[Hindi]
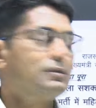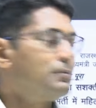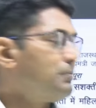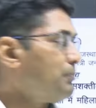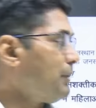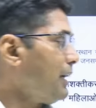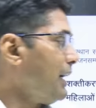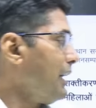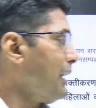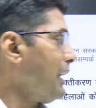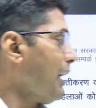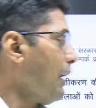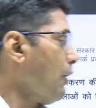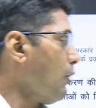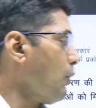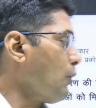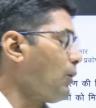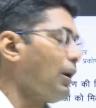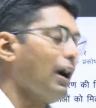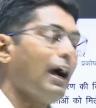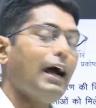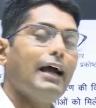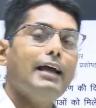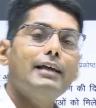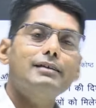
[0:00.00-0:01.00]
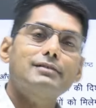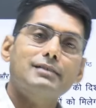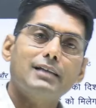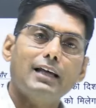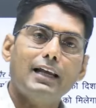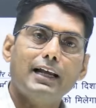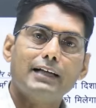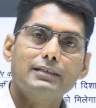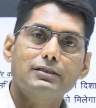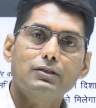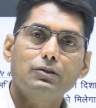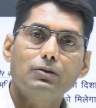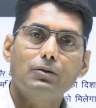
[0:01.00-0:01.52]
महिलाओं का ही
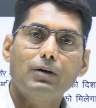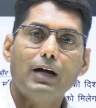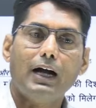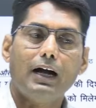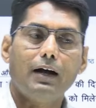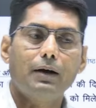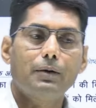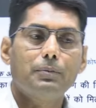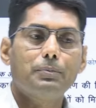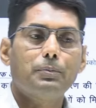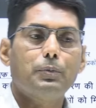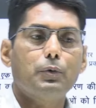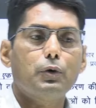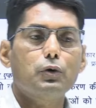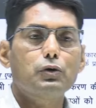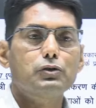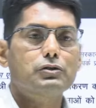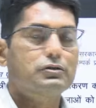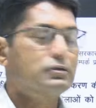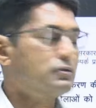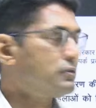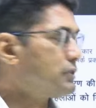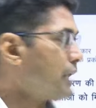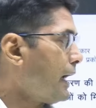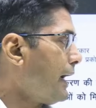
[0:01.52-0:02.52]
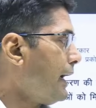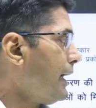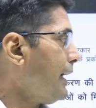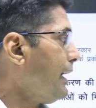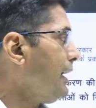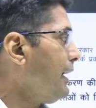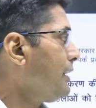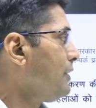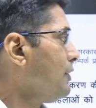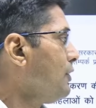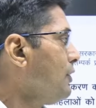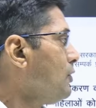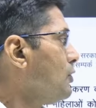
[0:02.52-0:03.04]
सिलेक्शन होगा पुरुष चाहे
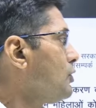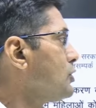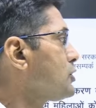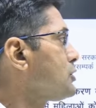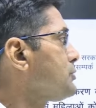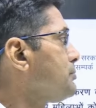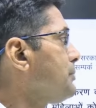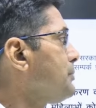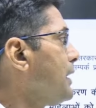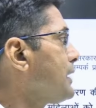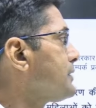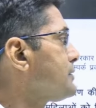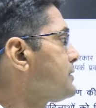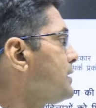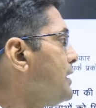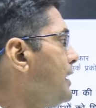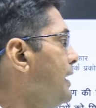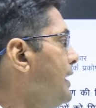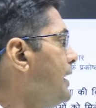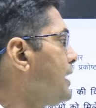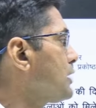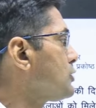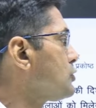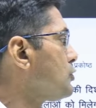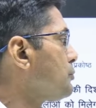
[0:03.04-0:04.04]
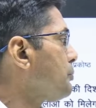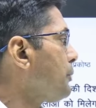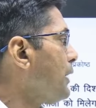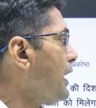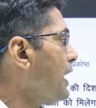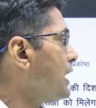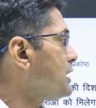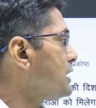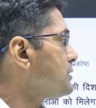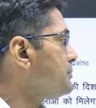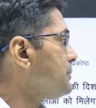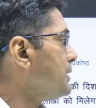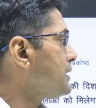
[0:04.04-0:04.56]
उसमें से
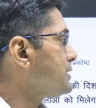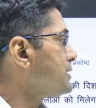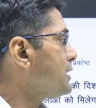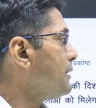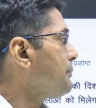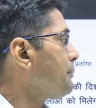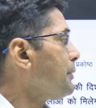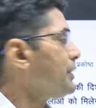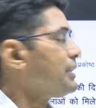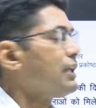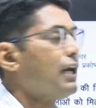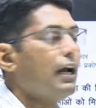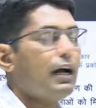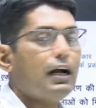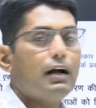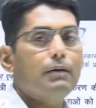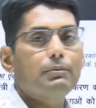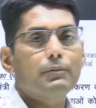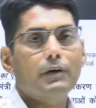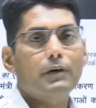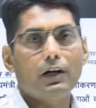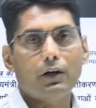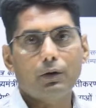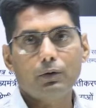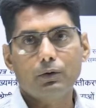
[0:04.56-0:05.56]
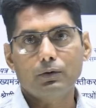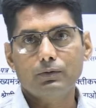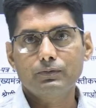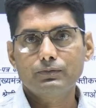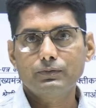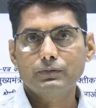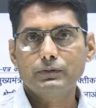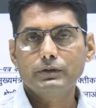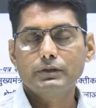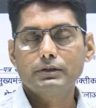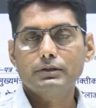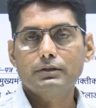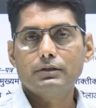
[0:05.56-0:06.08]
105 में से 15 कम कर दो
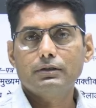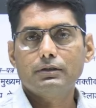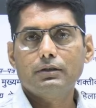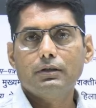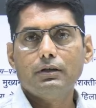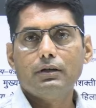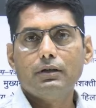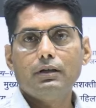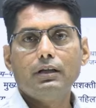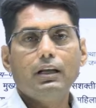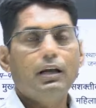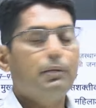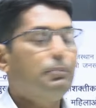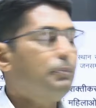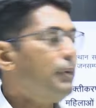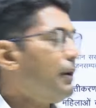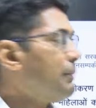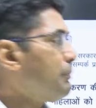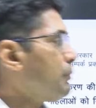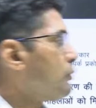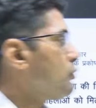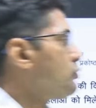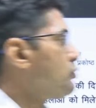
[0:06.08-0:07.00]
नब्बे पुरुष